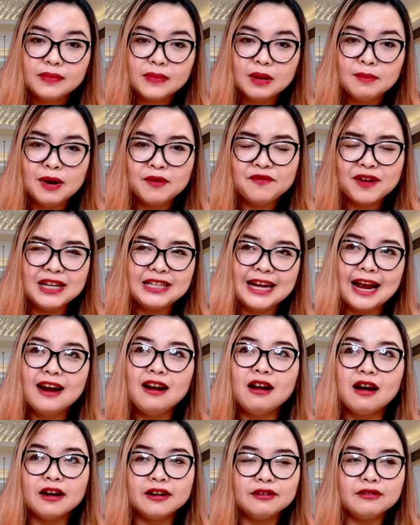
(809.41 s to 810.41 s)
mình phải trả
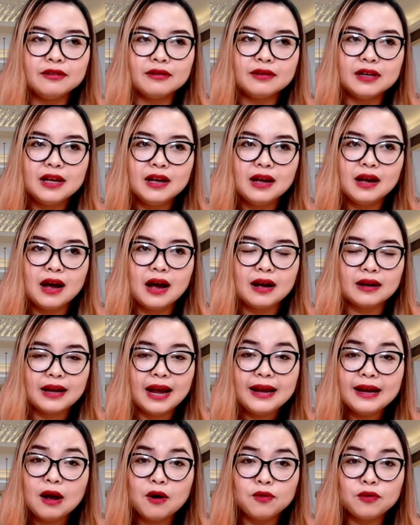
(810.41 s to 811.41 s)
lời được à,
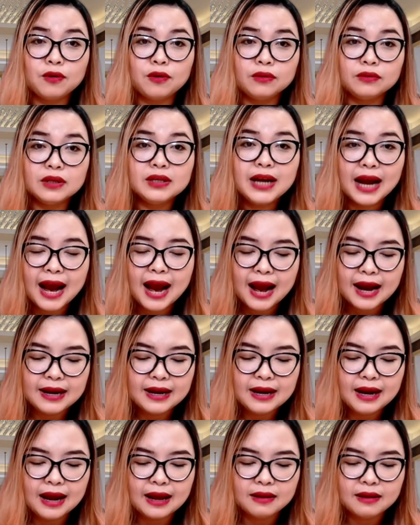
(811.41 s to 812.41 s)
cái câu thứ hai
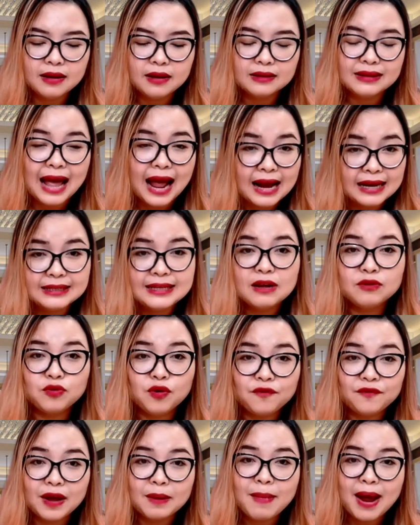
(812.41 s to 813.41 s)
á là tại sao tôi
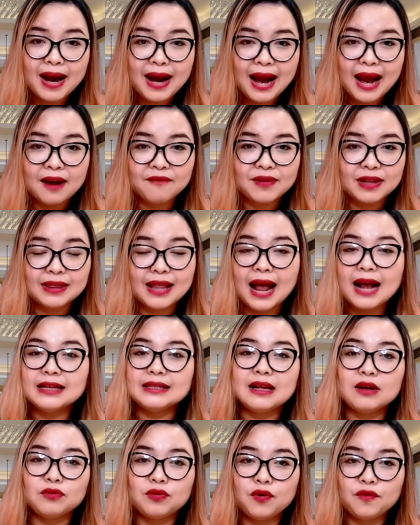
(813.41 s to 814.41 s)
phải bán hàng và tại
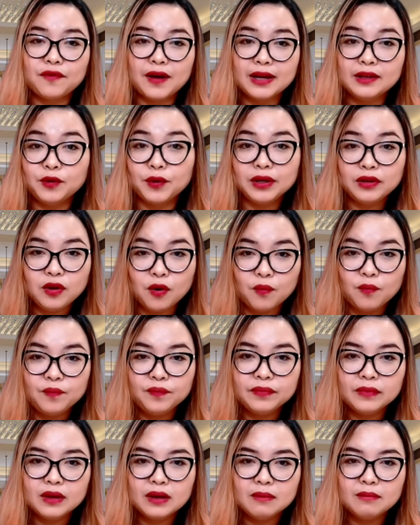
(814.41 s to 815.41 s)
sao tôi phải tuyển dụng
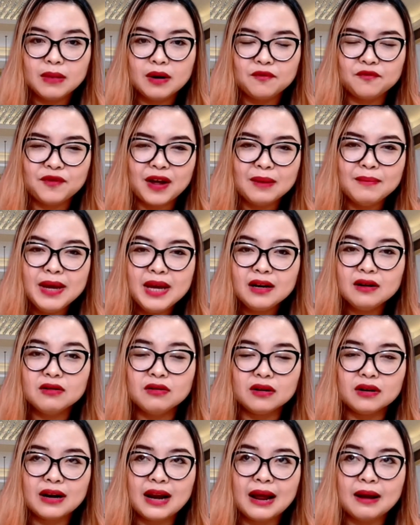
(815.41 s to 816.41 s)
mình phải biết
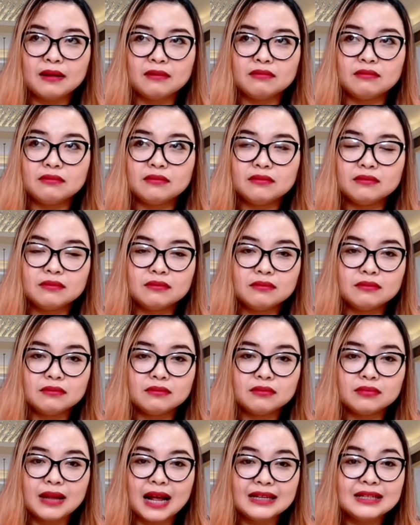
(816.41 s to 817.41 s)
được là
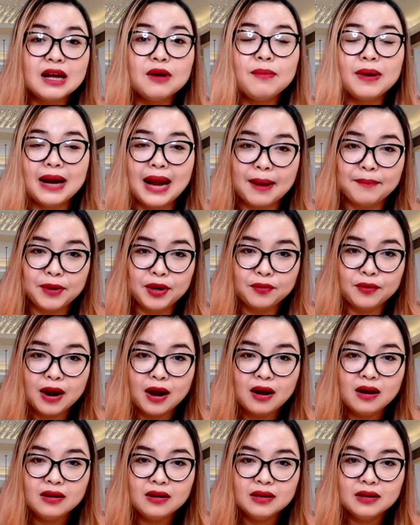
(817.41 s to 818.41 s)
tại sao mình làm điều
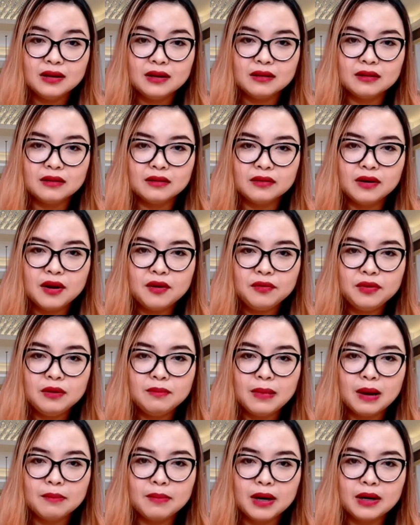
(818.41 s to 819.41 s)
đó à, nếu như
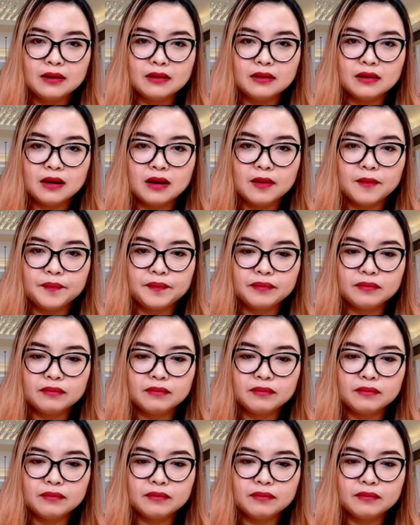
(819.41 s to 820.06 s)
mà mình à,